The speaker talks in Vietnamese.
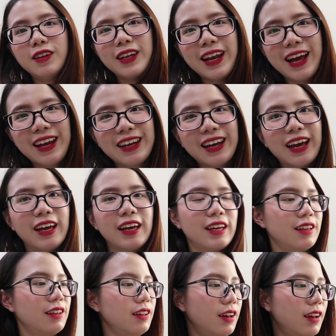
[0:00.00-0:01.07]
thế này
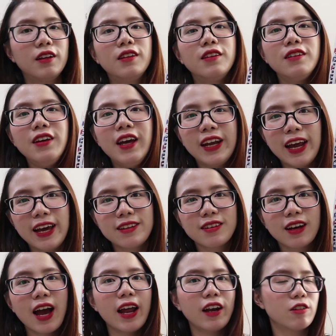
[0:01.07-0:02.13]
này, như thế này
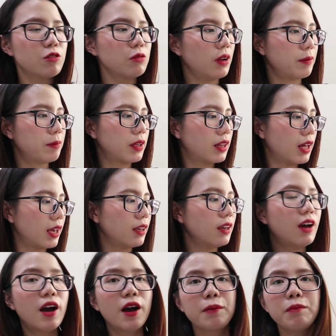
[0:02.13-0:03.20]
chẳng hạn. Nói chung là mình thấy
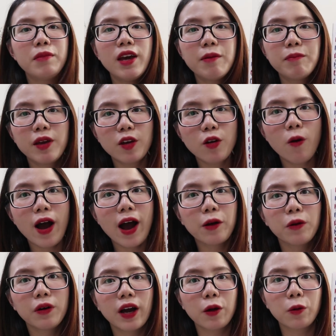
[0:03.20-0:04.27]
bìa minh họa
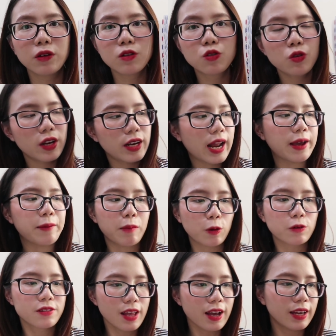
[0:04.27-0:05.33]
của cái cuốn truyện này
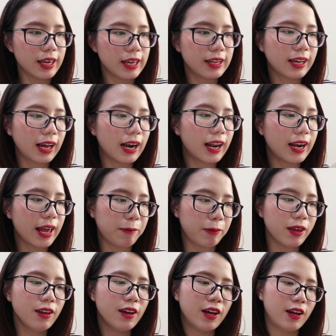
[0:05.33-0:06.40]
màu sắc in khá là đẹp
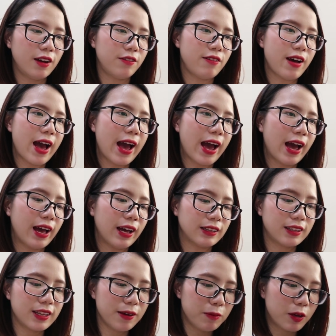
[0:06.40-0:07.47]
ý. Và
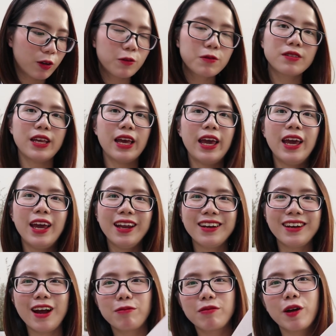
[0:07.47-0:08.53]
yeah, mình cũng sẽ
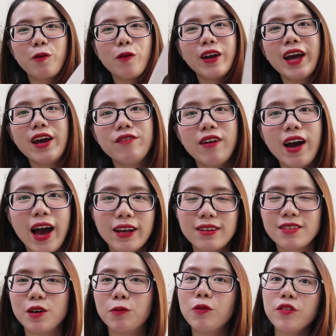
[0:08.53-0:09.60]
đọc cái cuốn này và
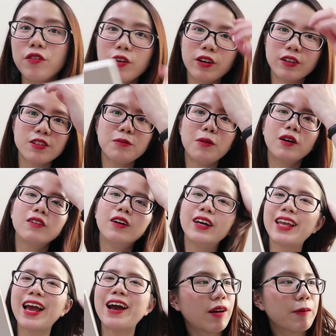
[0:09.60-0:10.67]
sớm review nó cho mọi người
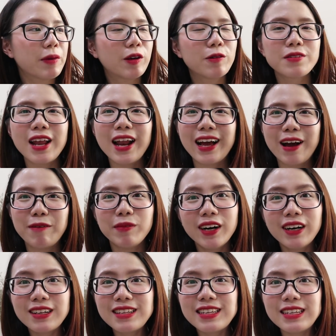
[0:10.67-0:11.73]
Và mình cũng rất là cảm
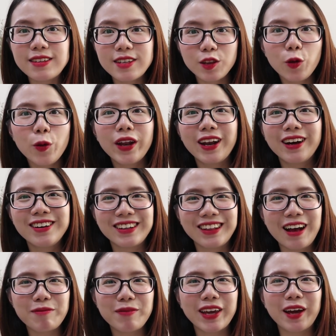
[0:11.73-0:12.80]
ơn chị Trân Thuyên đã gửi
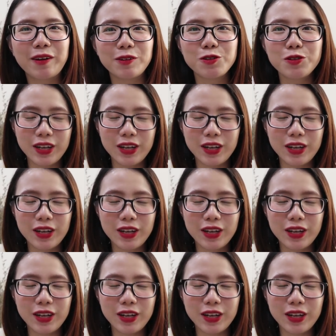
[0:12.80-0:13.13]
tặng mình cái cuốn